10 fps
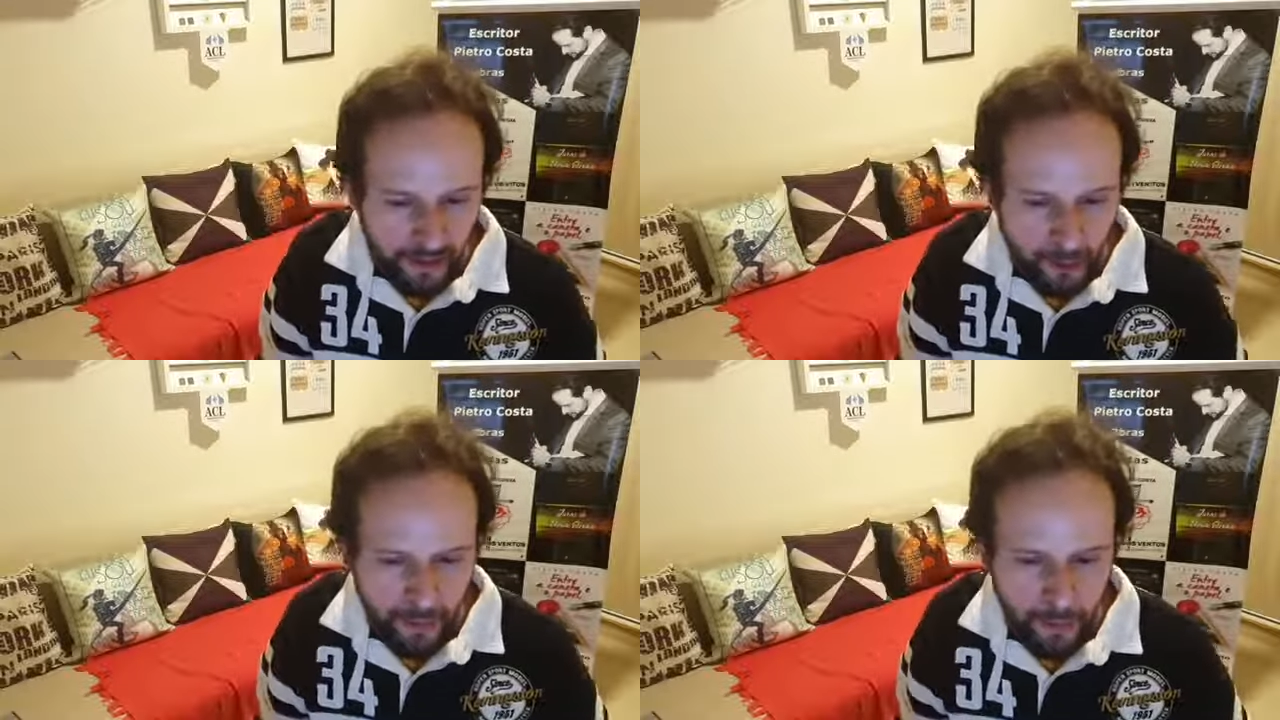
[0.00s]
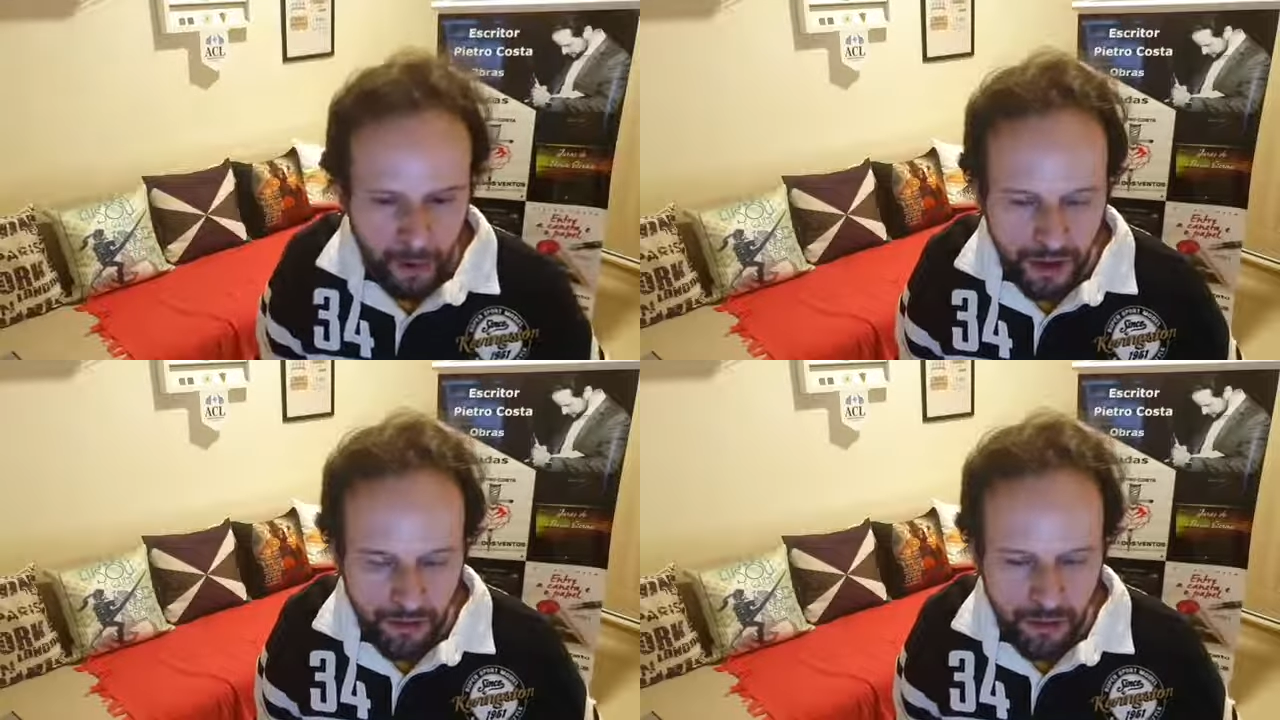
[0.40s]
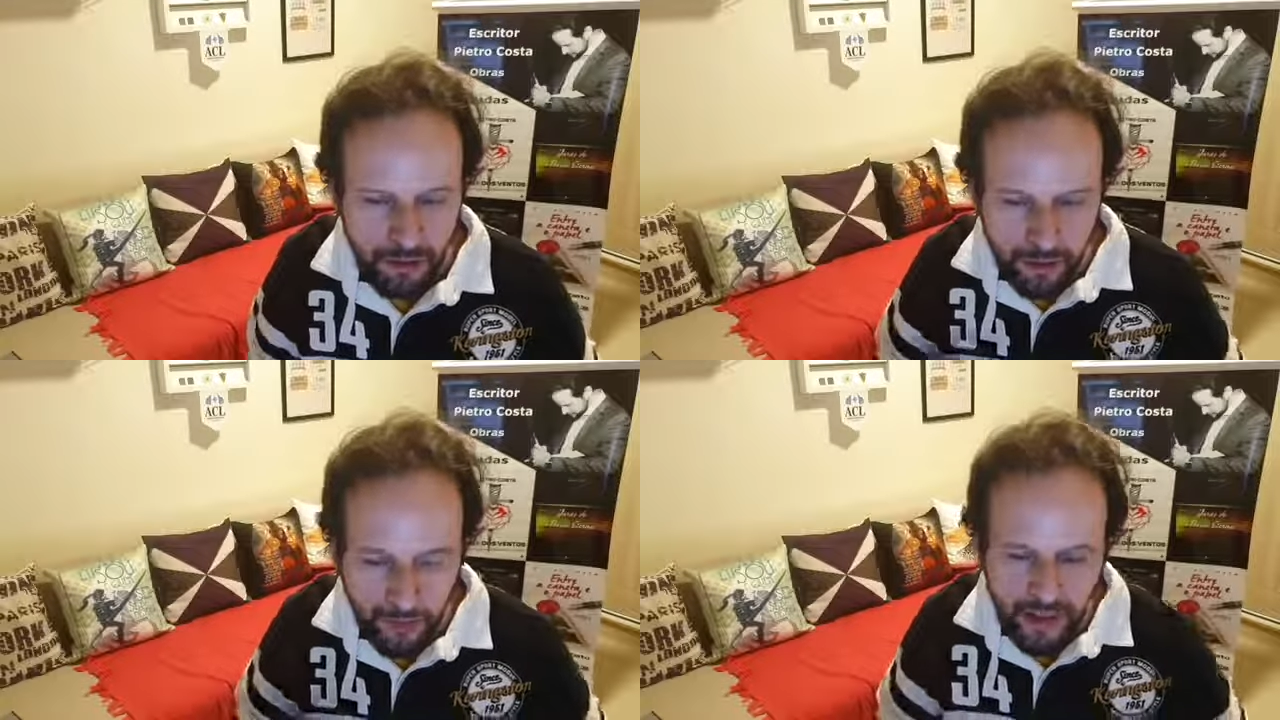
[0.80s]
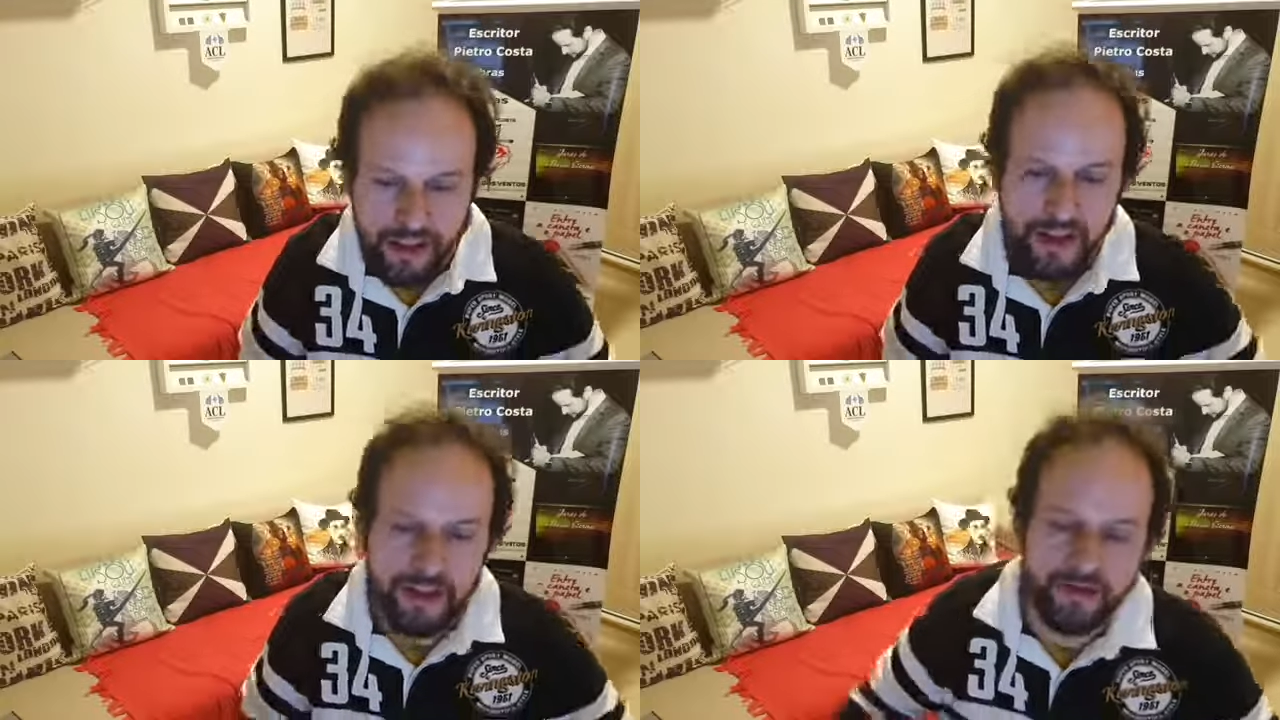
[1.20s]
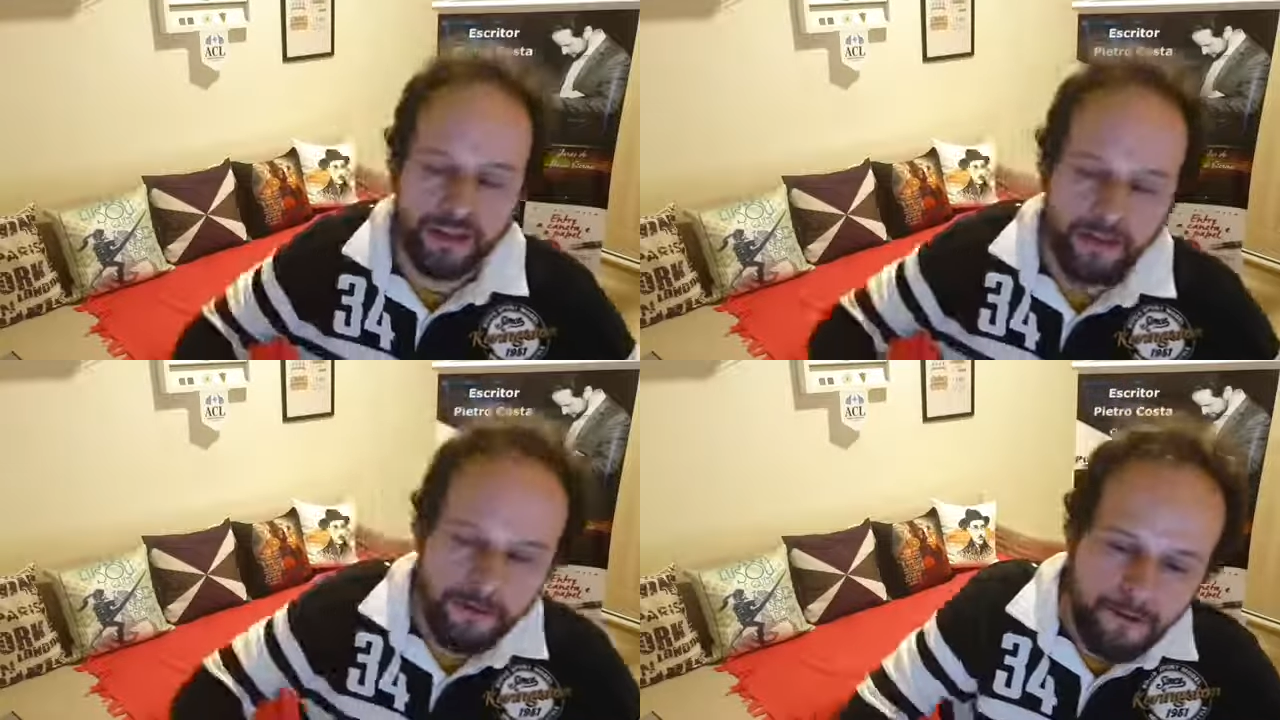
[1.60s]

ah, os projetos dos parceiros, né?